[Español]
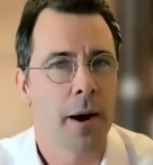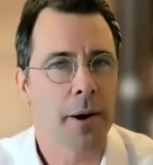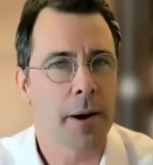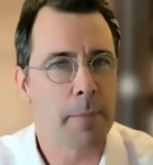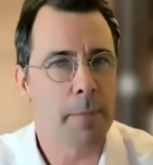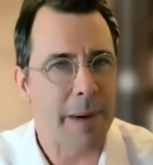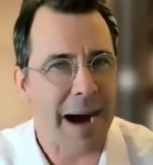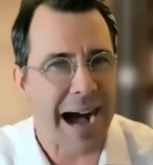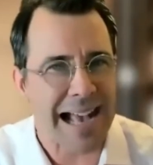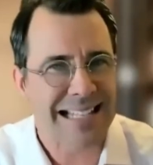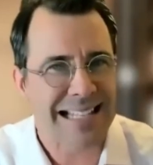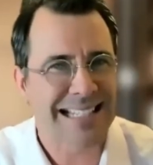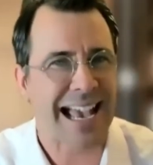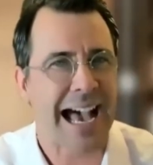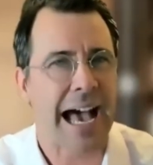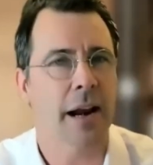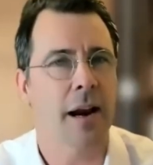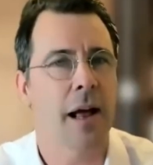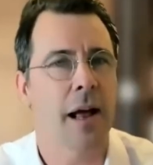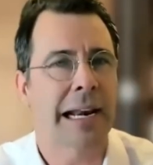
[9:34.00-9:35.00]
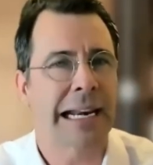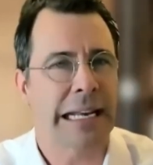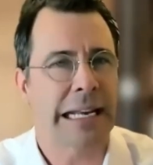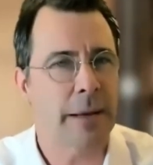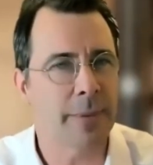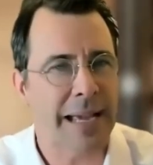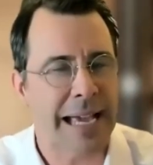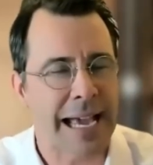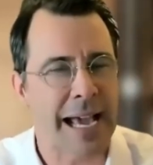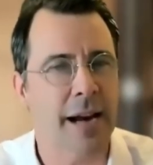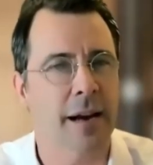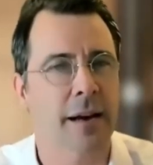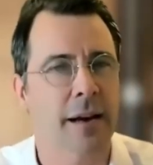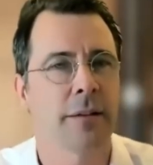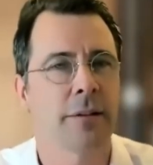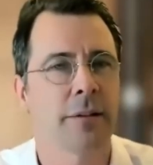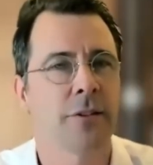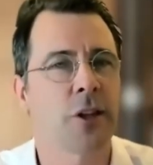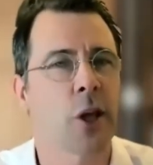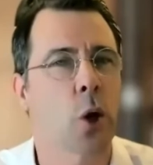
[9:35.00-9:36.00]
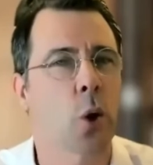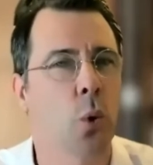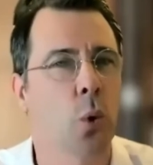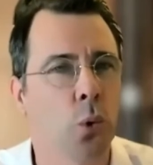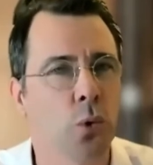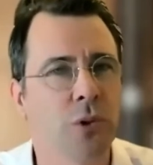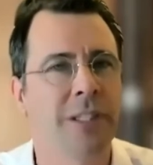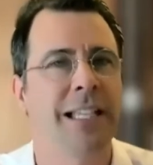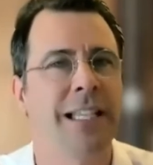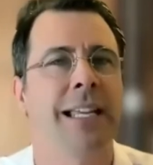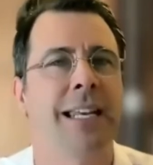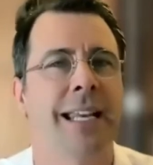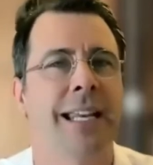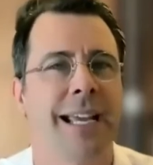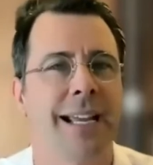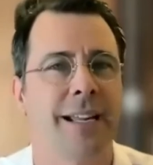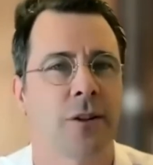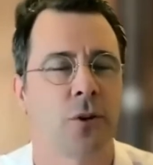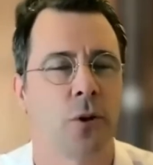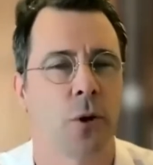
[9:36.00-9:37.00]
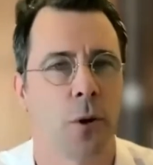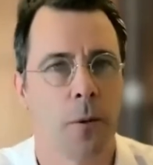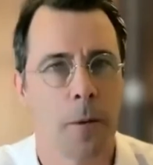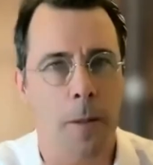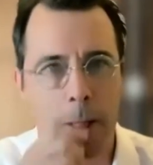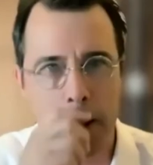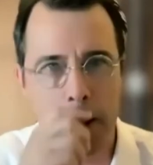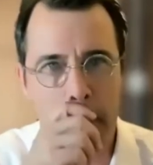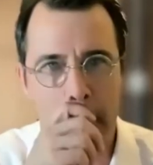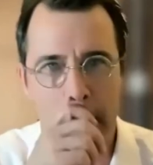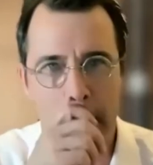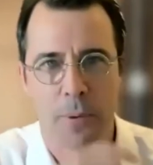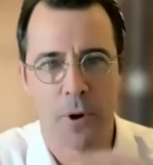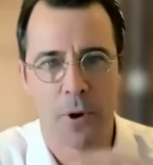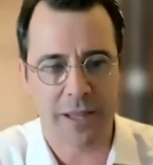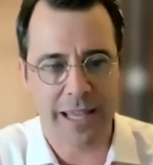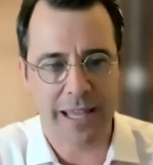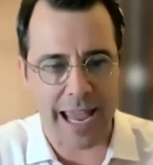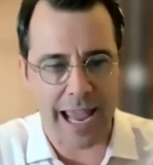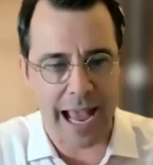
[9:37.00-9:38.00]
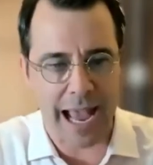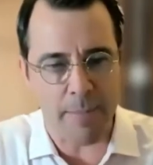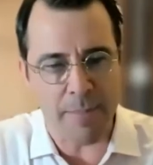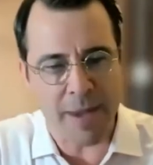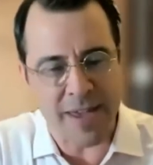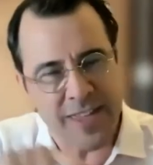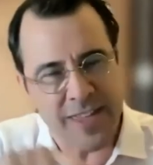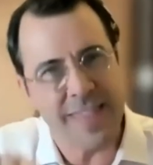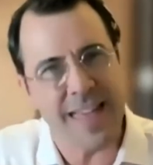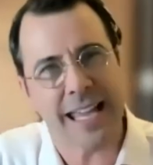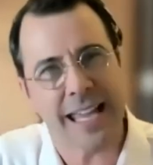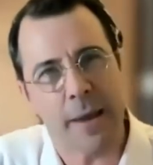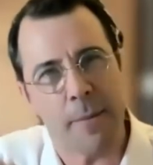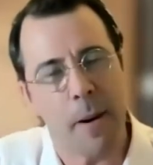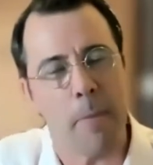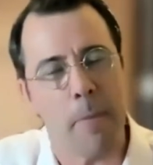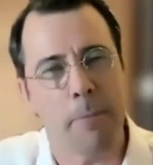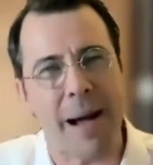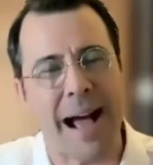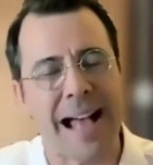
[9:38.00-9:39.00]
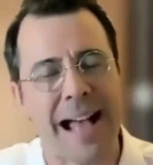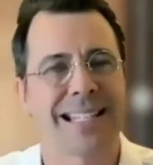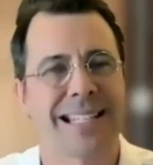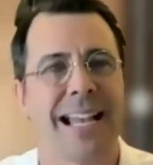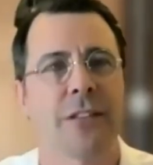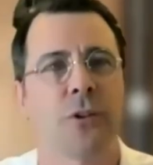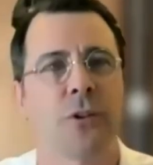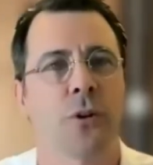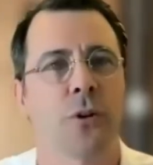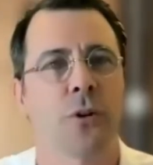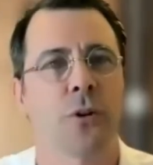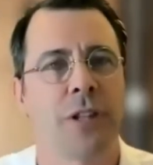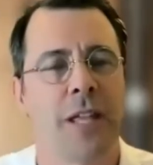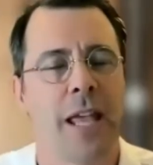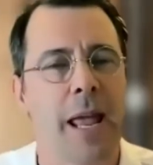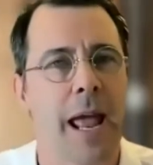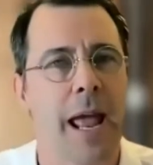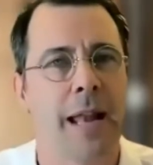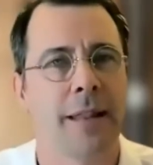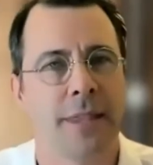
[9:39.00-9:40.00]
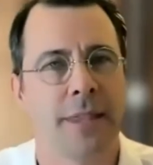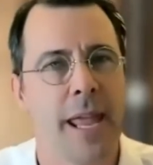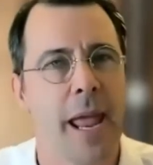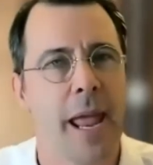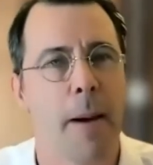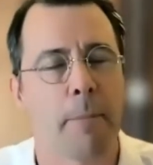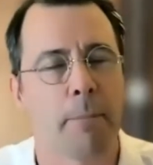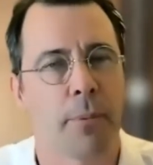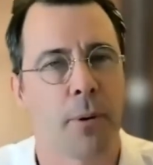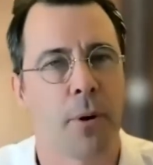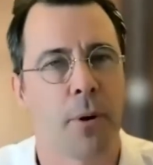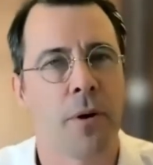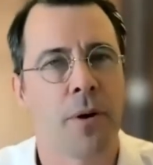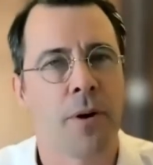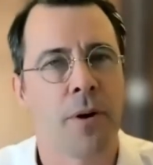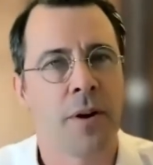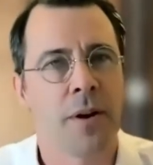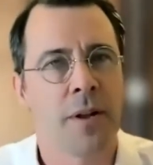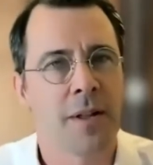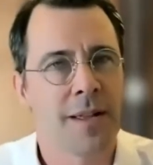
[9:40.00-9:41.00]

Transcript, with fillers: repasar, rever, discutir esto, porque a medida que van pasando los el tiempo,